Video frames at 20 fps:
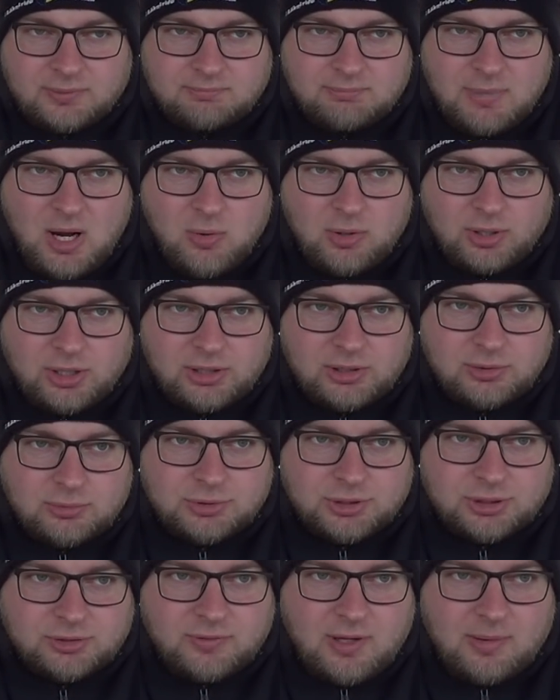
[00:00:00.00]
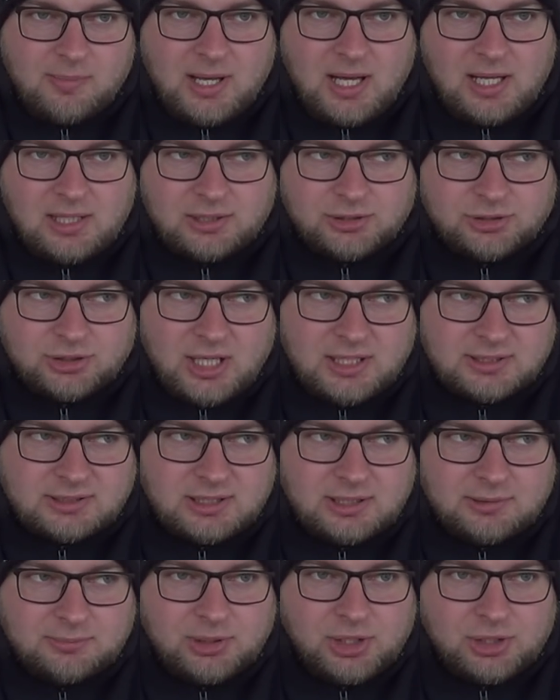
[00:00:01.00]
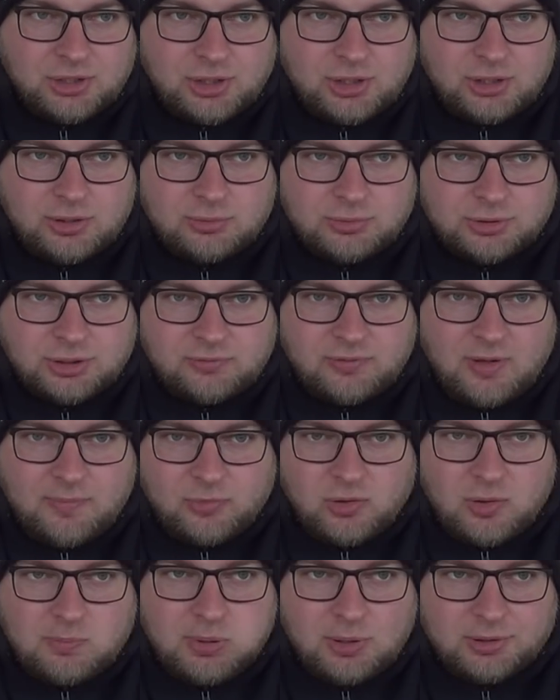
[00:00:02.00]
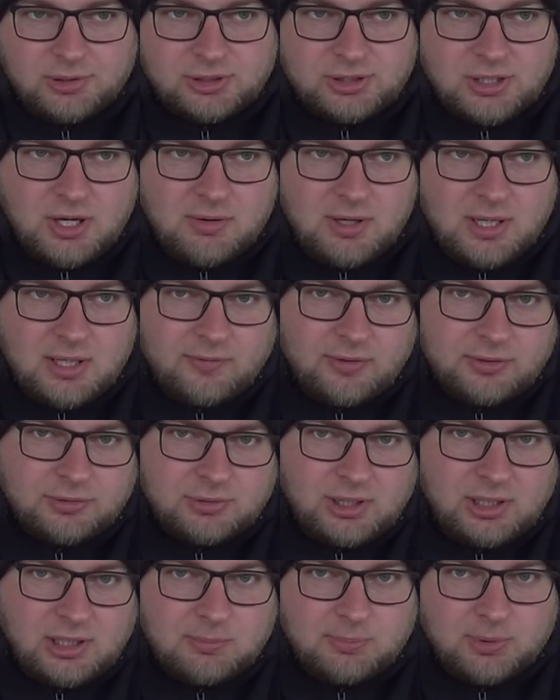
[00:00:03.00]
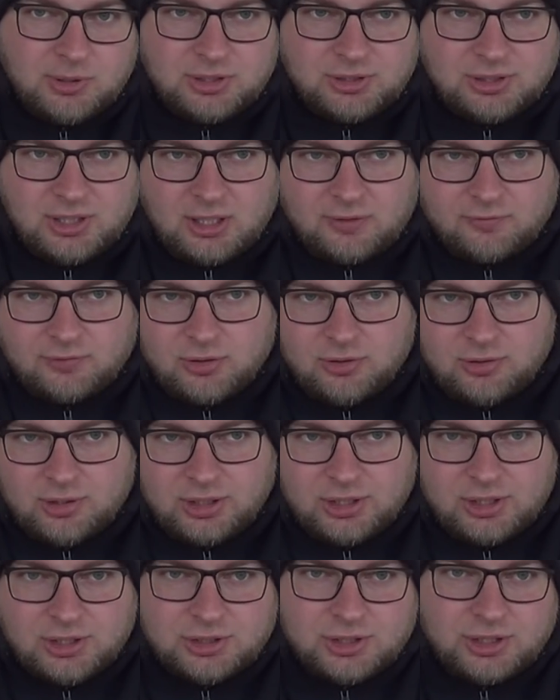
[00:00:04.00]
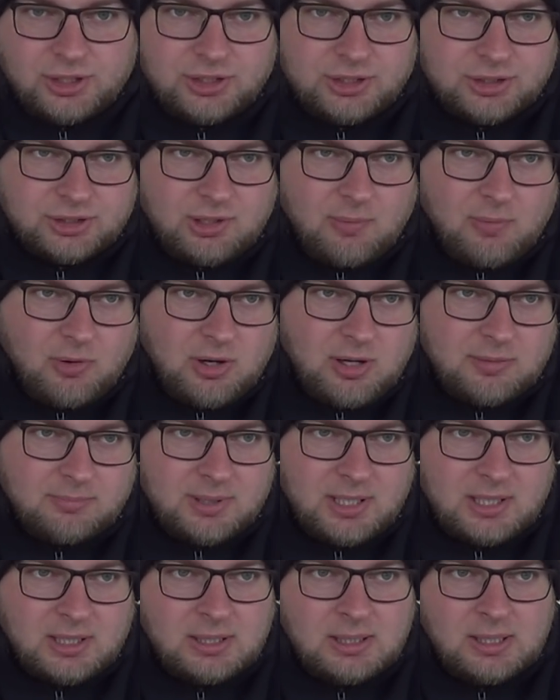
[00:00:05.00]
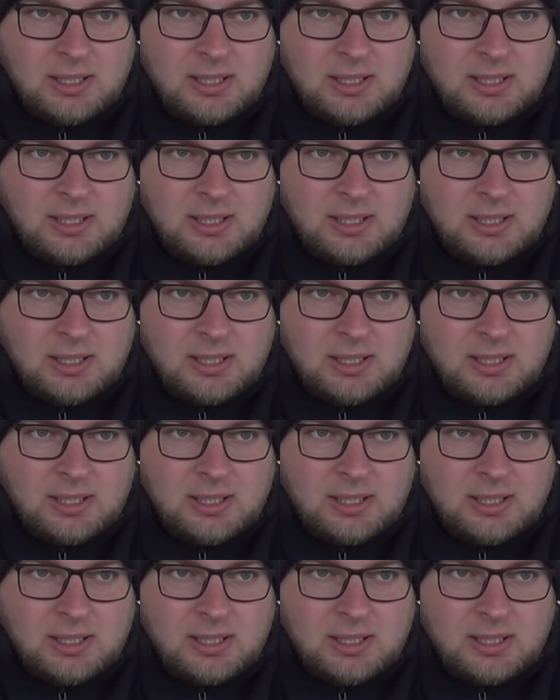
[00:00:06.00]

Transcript: mało kiedy używam, ale czasem jeśli używam to poniedziałek, ewentualnie poniedziałek, wtorek. Jeśli gdzieś tam gołębie